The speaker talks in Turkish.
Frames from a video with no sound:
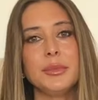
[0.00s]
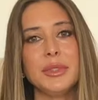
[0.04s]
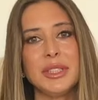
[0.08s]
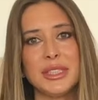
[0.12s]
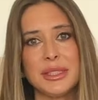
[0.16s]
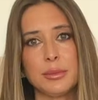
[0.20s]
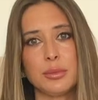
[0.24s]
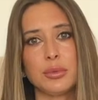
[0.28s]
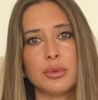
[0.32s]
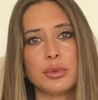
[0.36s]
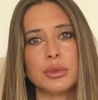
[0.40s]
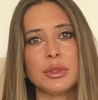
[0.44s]

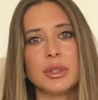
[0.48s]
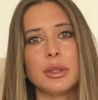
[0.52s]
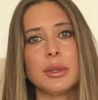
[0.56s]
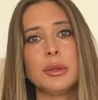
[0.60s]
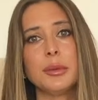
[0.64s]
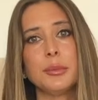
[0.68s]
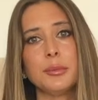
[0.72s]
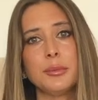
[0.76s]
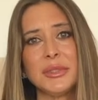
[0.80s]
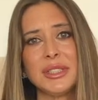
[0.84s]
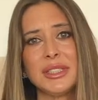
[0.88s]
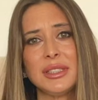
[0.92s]
Biz
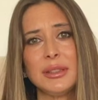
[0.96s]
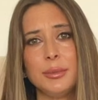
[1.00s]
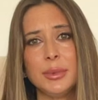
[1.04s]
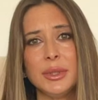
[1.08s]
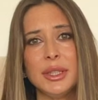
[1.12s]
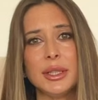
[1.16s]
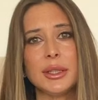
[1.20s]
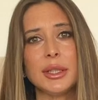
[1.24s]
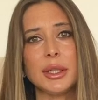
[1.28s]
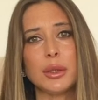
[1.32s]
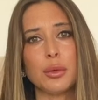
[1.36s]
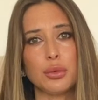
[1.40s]
burada bizi
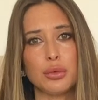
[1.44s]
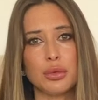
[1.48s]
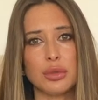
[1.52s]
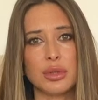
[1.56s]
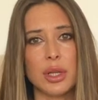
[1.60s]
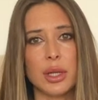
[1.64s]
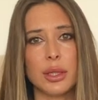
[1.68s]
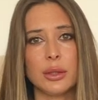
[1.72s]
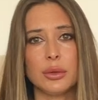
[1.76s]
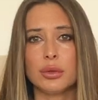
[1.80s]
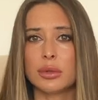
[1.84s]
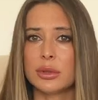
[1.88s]
bilerek
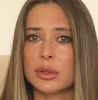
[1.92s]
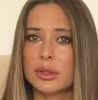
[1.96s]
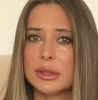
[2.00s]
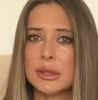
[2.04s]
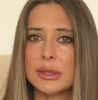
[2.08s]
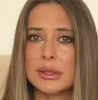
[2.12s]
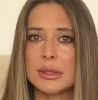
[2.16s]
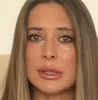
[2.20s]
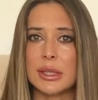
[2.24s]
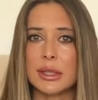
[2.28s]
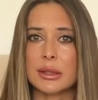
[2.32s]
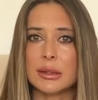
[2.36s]
üzen, yoran
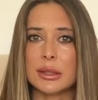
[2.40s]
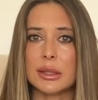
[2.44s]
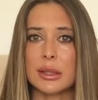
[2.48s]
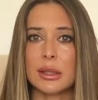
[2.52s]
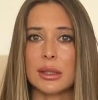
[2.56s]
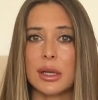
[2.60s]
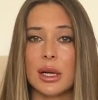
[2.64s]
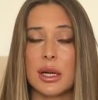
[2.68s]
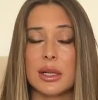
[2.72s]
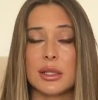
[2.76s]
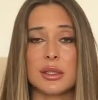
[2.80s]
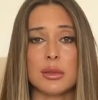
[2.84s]

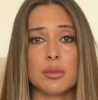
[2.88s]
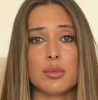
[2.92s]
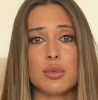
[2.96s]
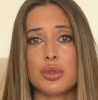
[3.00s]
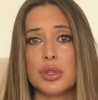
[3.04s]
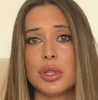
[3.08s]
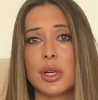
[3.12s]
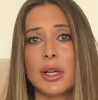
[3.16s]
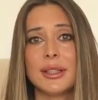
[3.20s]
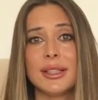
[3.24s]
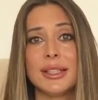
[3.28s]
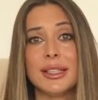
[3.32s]
insanlara karşı
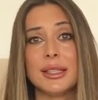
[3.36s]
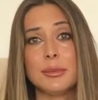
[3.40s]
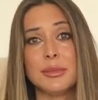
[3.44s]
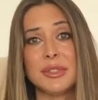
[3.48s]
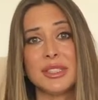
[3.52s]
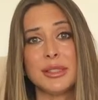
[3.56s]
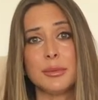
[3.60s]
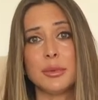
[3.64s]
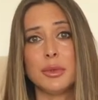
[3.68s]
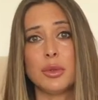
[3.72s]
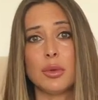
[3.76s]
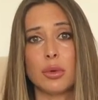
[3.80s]

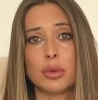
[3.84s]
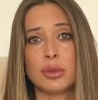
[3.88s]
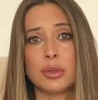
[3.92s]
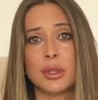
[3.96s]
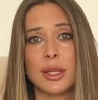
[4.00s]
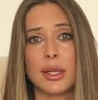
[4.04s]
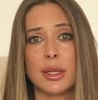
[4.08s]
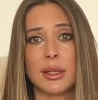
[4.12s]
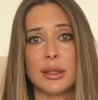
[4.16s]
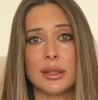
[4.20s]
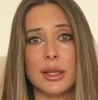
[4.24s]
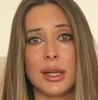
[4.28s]
mücadelemizi bir
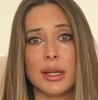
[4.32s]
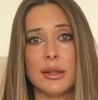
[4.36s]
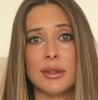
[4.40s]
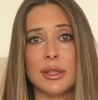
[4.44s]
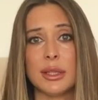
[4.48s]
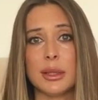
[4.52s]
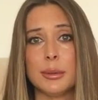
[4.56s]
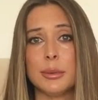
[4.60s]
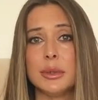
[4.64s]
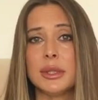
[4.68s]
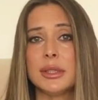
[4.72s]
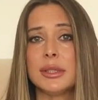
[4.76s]
noktaya kadar
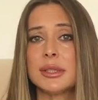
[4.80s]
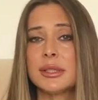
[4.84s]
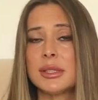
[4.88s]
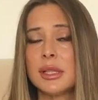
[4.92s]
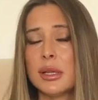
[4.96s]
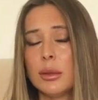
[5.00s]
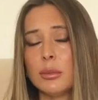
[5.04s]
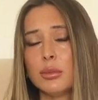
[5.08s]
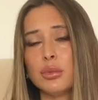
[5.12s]
verebiliriz.